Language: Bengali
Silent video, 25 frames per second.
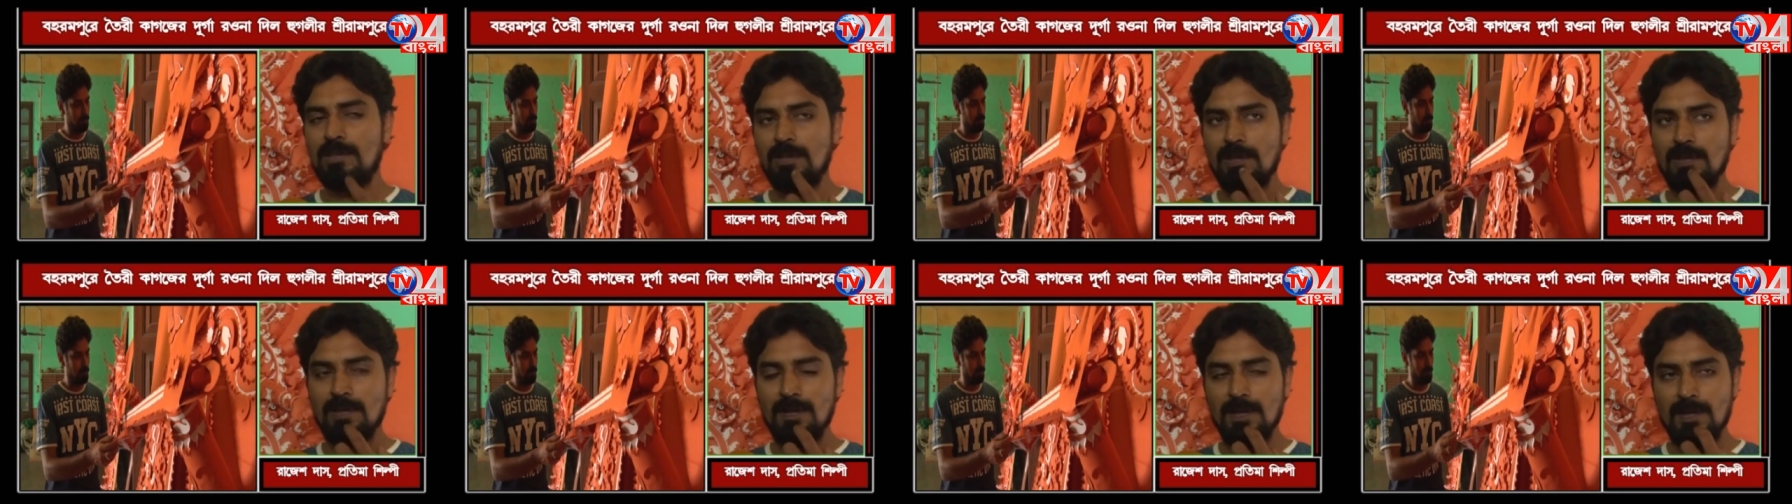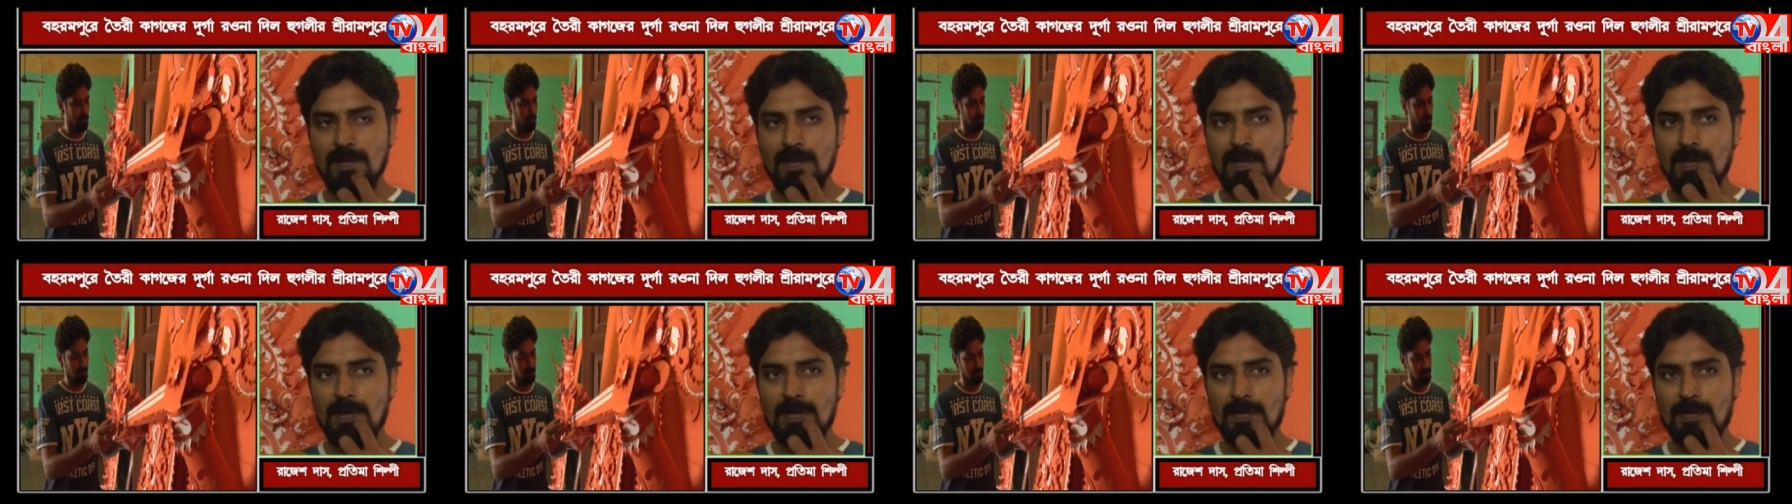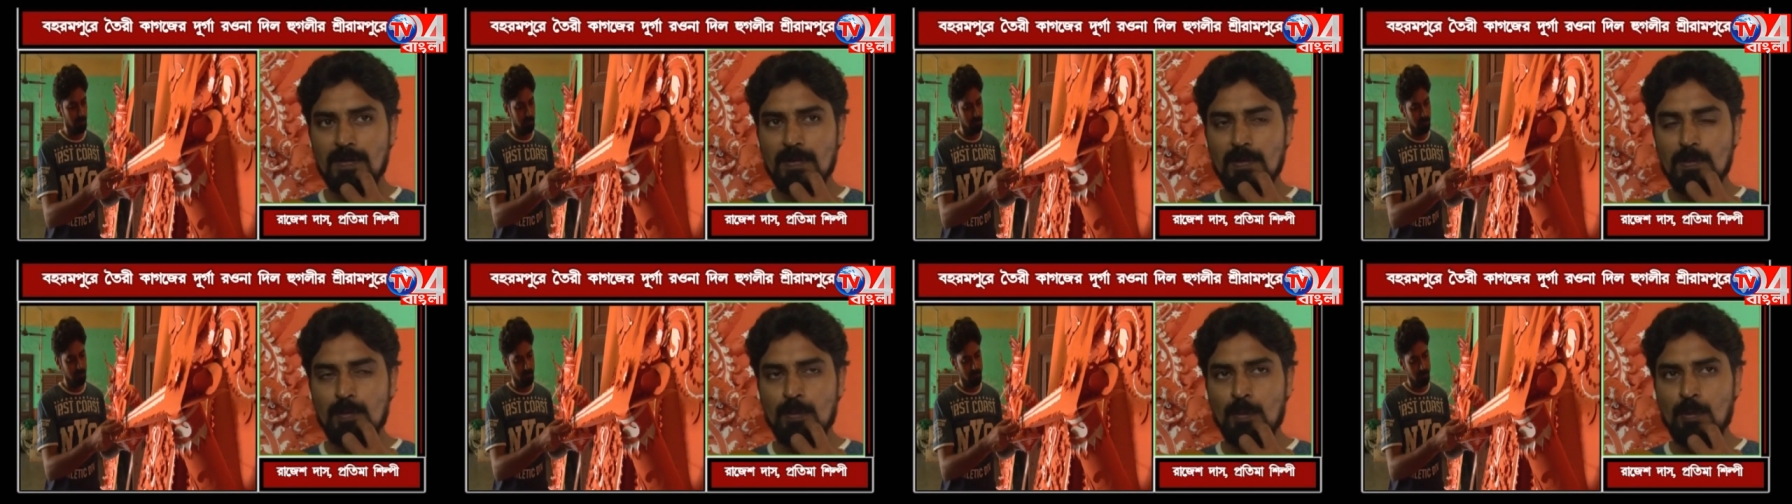ছিল
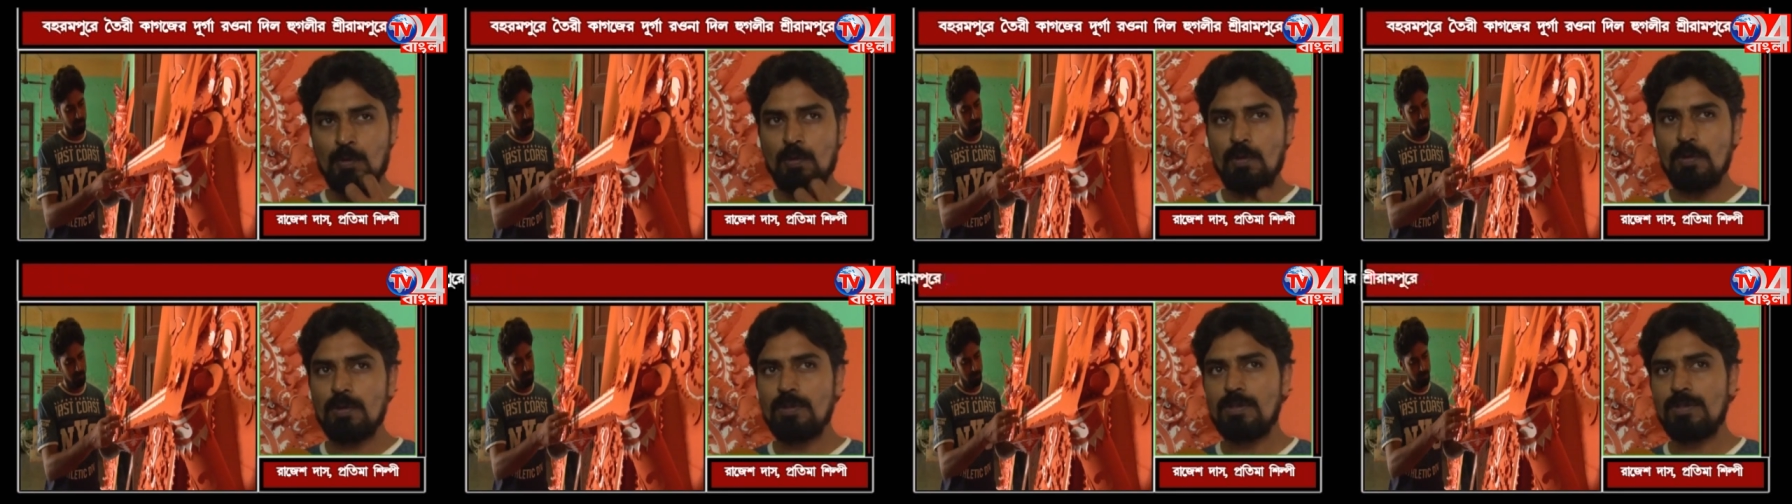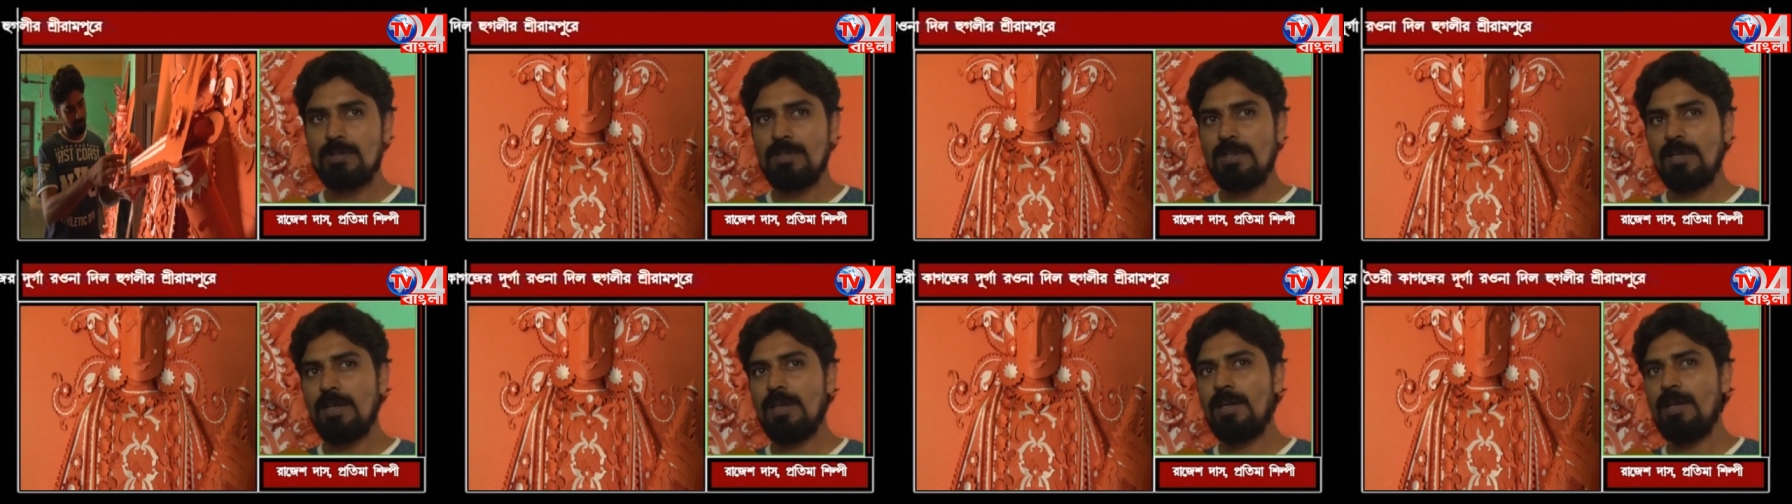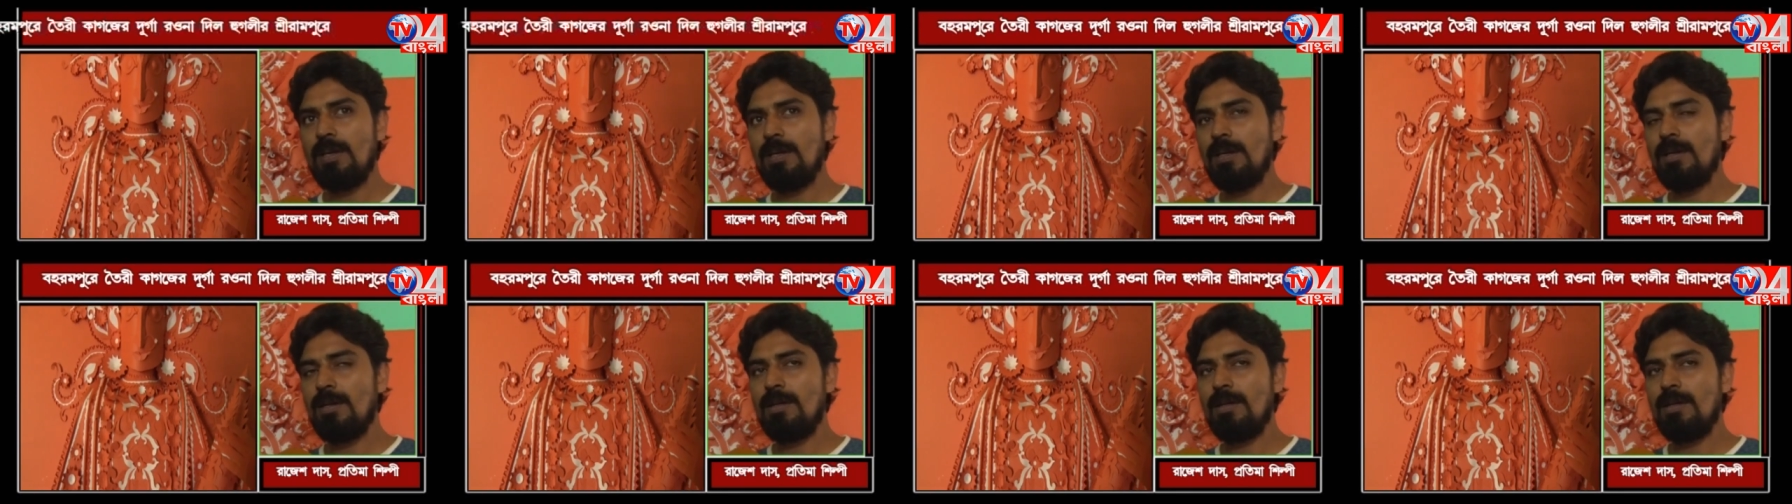তো মুখোশ দিয়ে